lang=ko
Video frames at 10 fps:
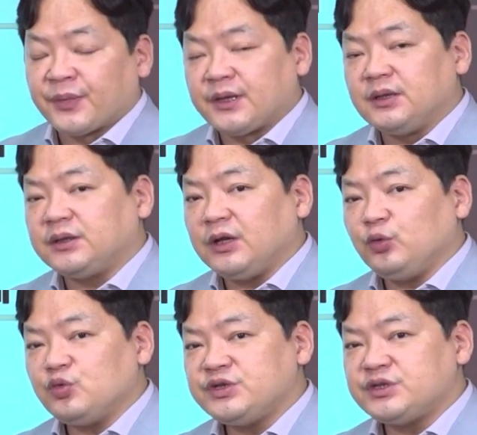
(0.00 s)
일단
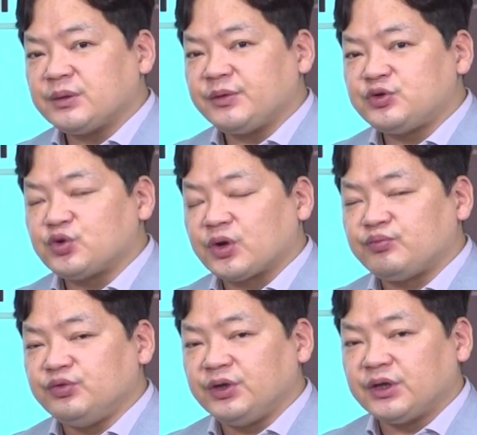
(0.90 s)
통신 장비 쪽의
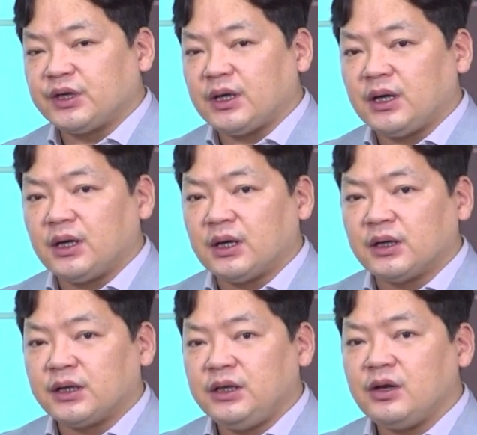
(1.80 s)
분위기가
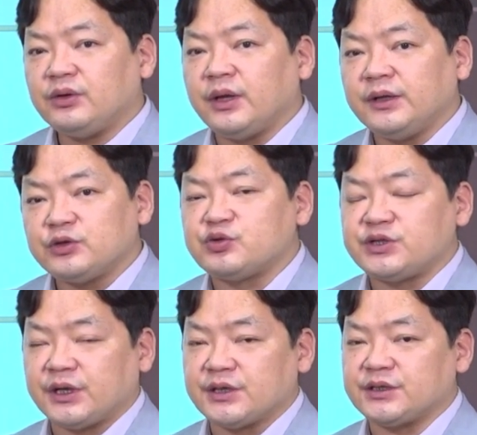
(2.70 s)
1년 내내
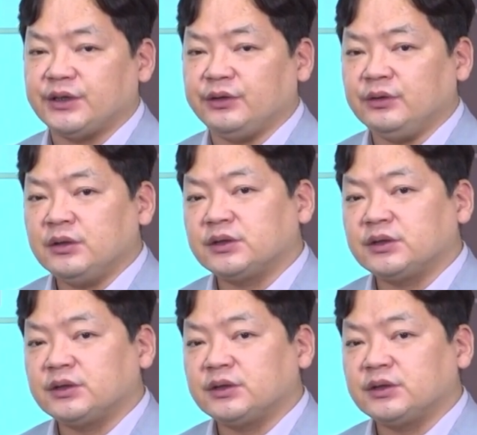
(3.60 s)
좋지 않았잖아요.